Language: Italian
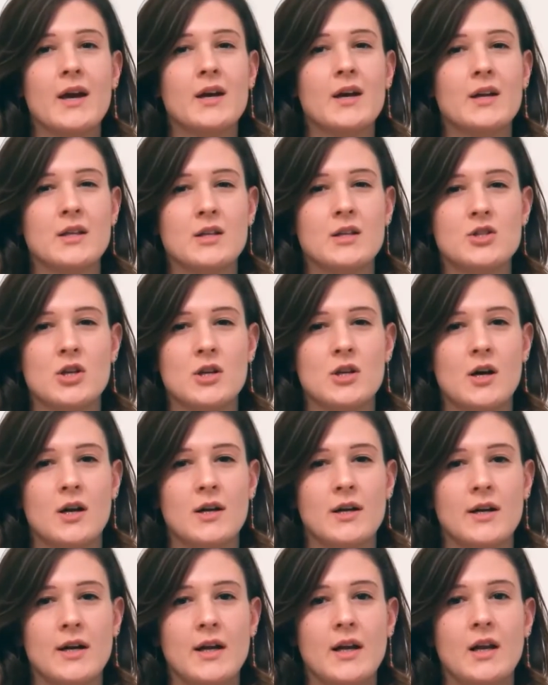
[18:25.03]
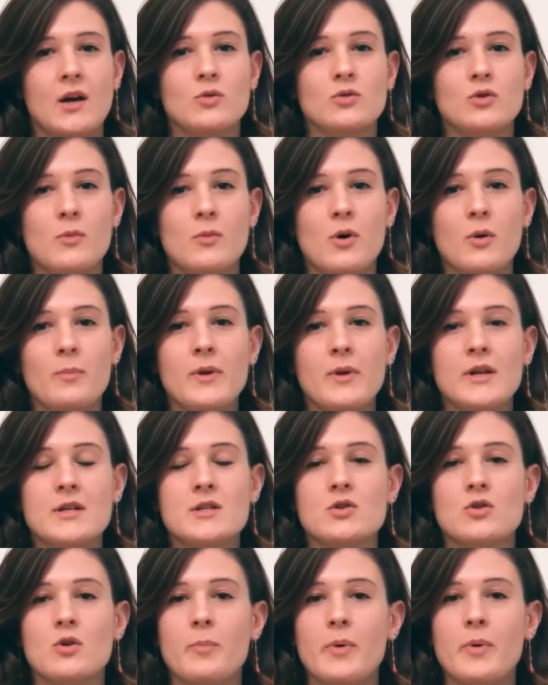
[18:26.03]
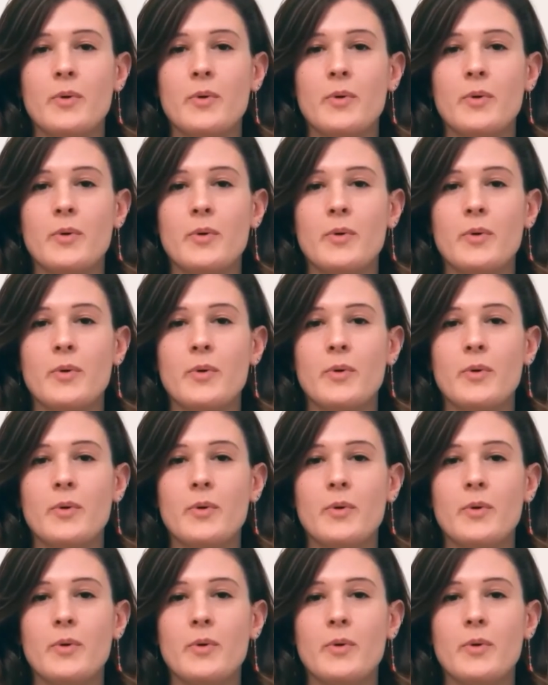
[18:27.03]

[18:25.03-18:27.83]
è artigianale e le automobili sono pezzi unione